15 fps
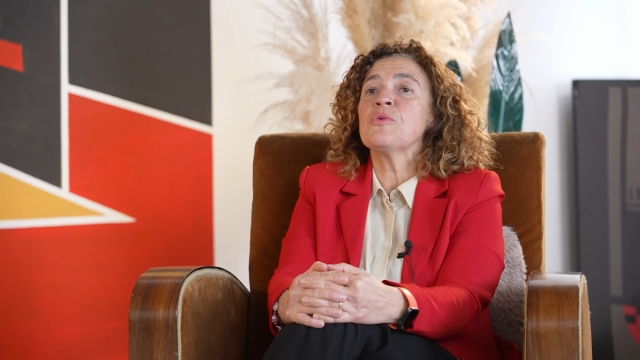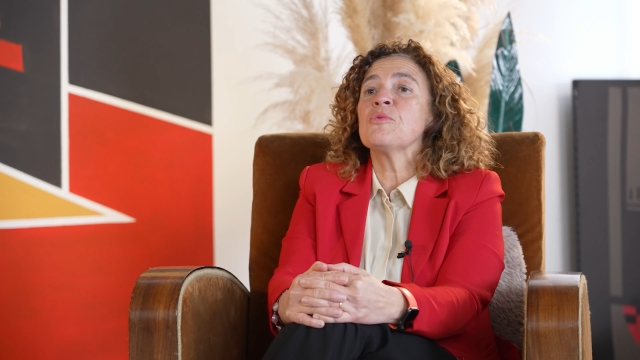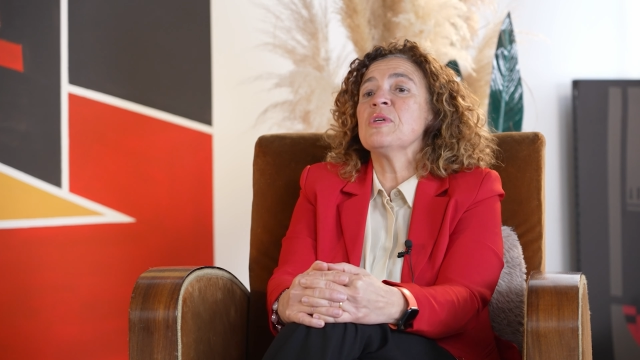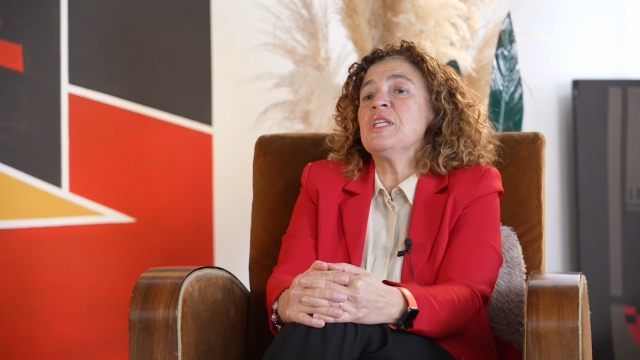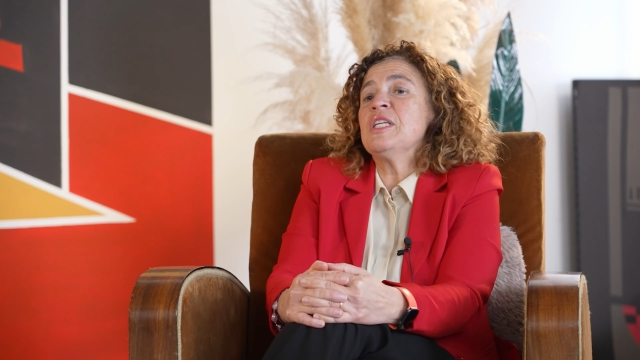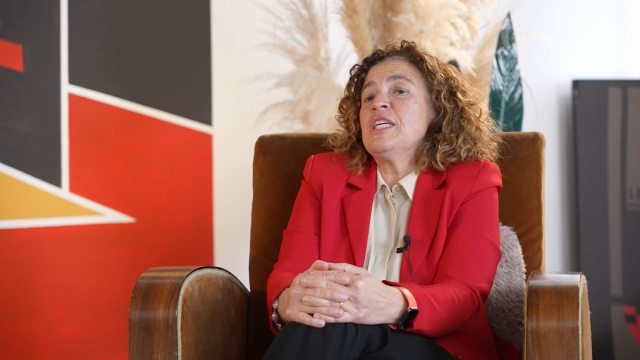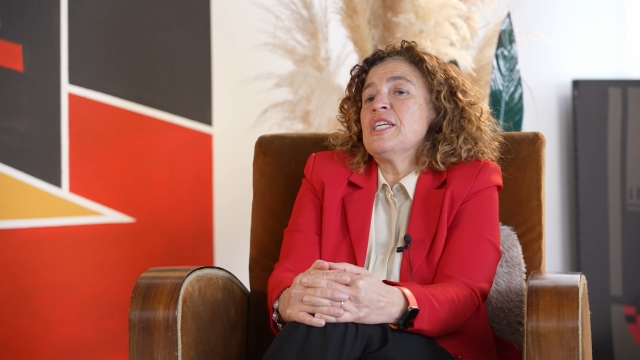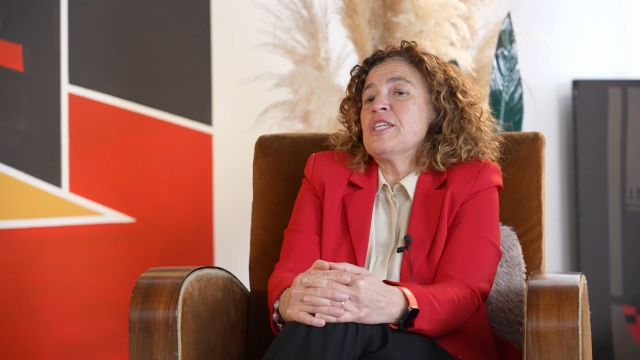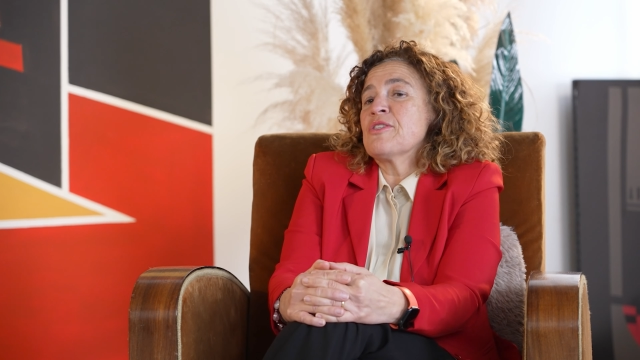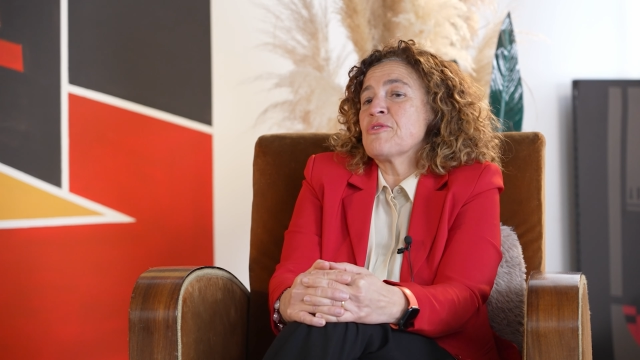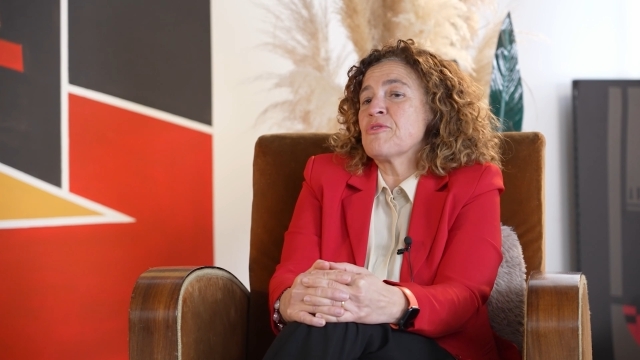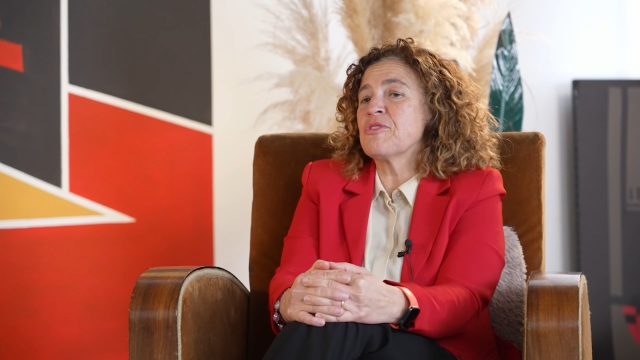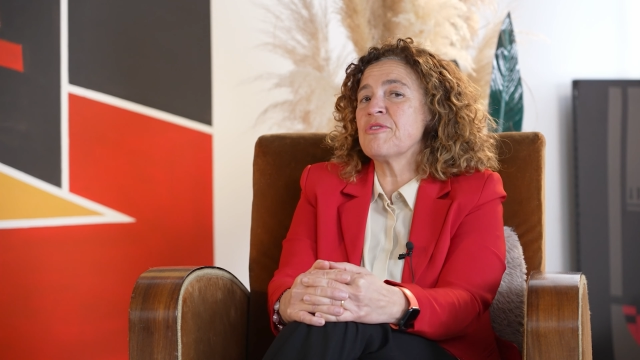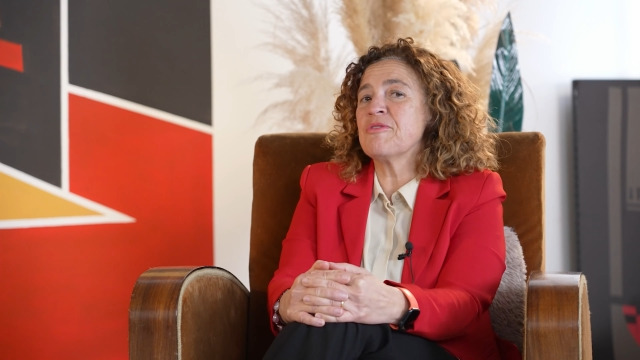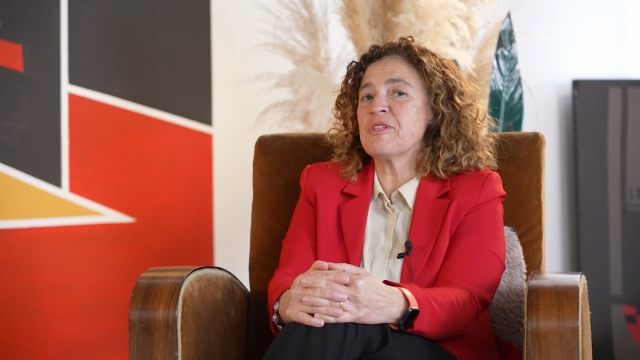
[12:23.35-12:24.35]
quindi
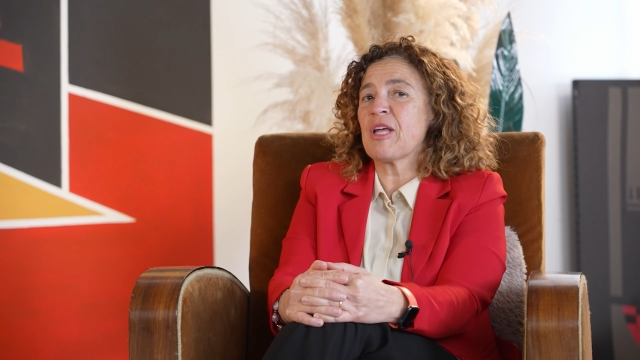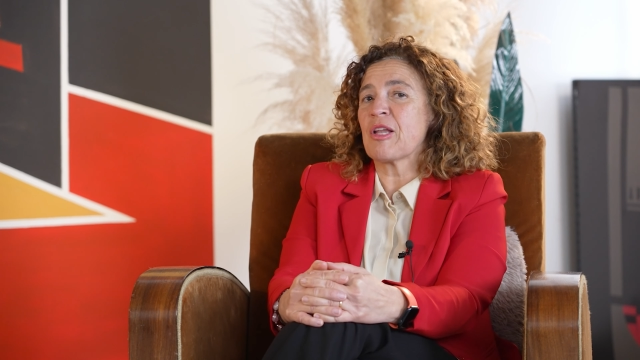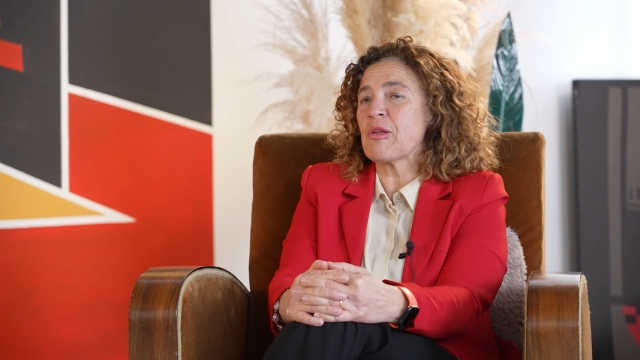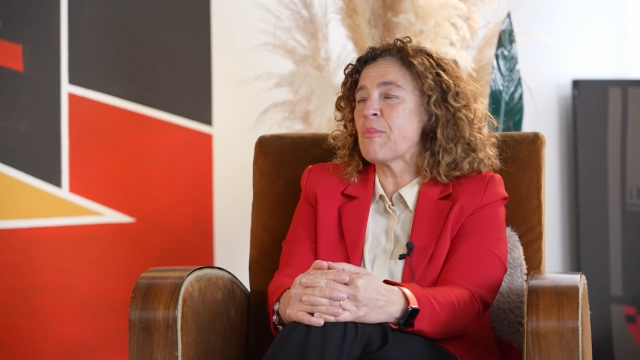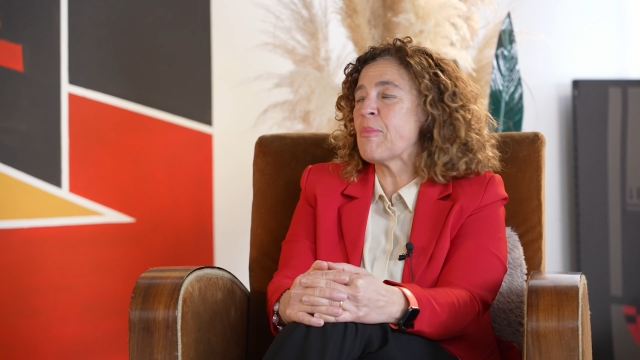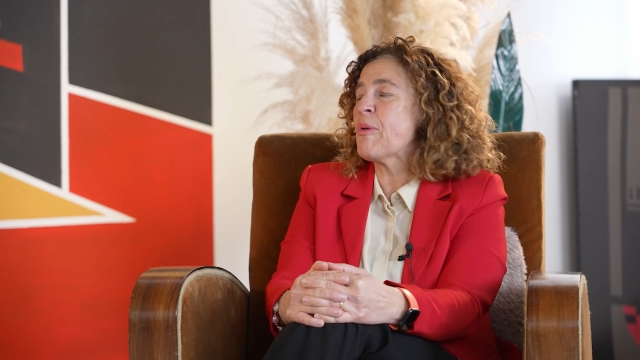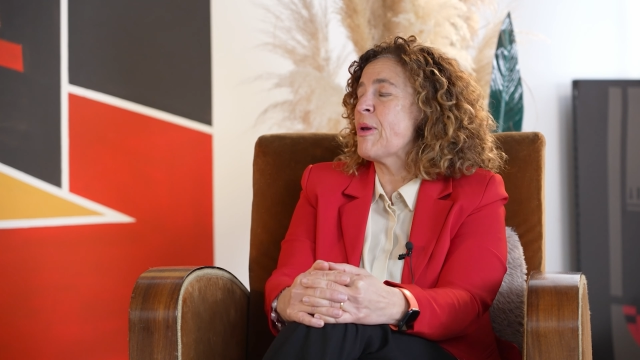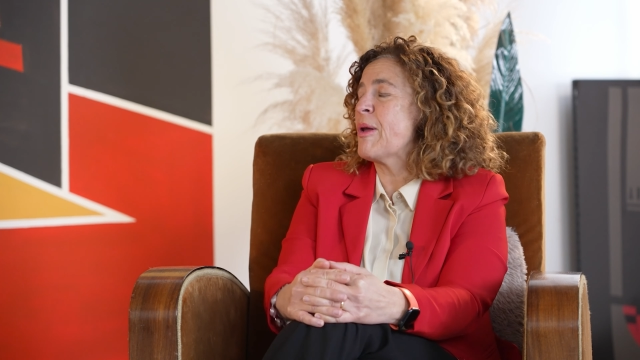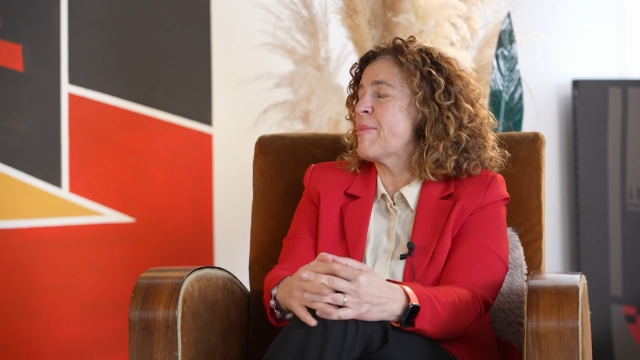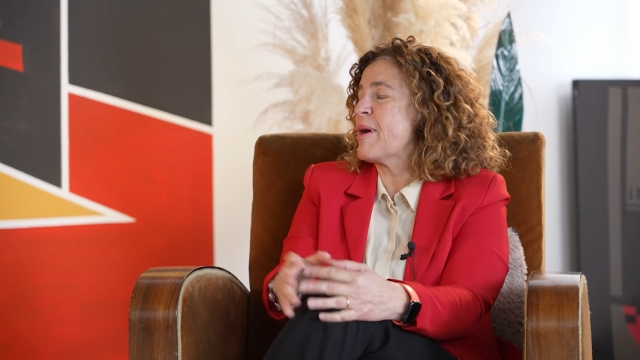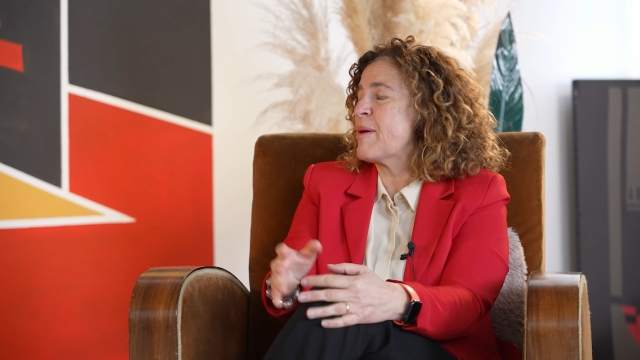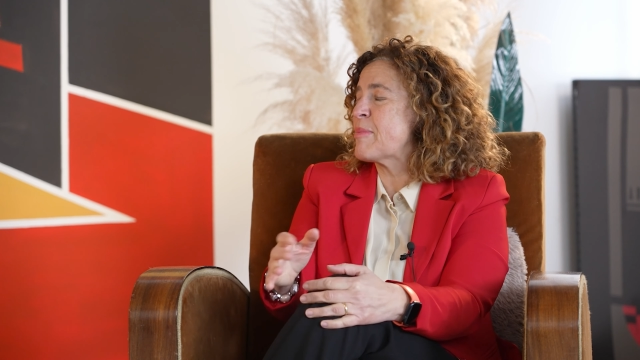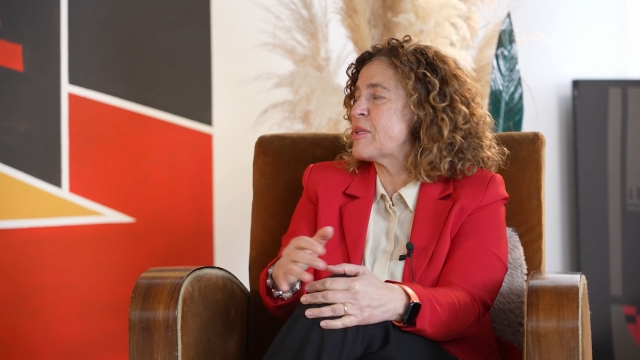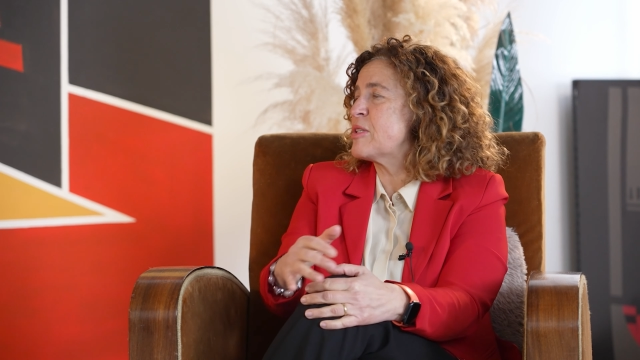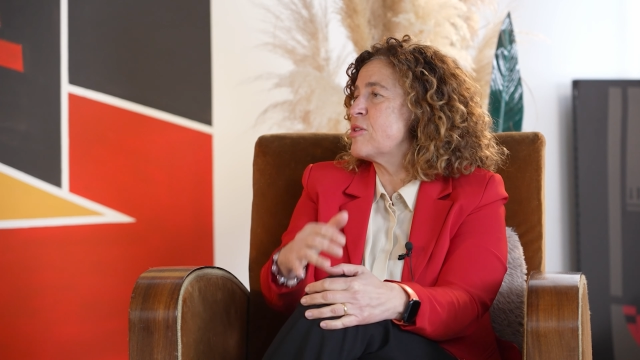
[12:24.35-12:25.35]
sono diventata un po' la
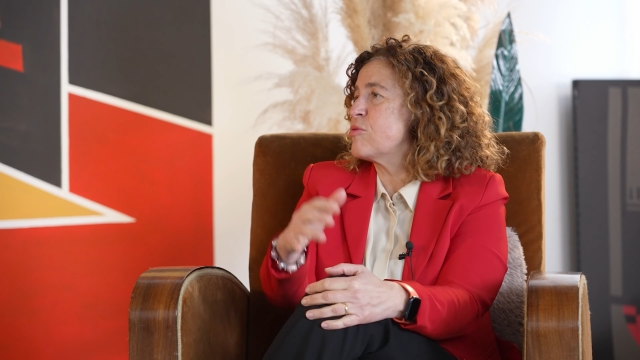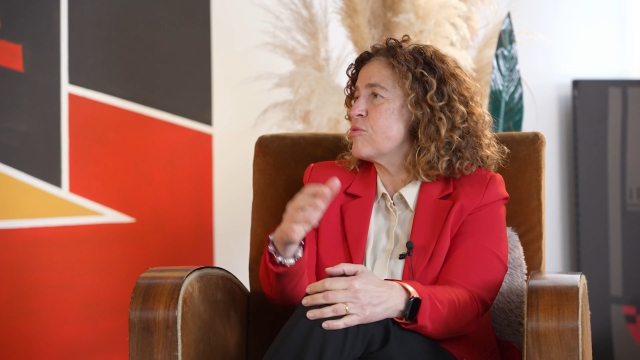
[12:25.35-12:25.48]
mamma di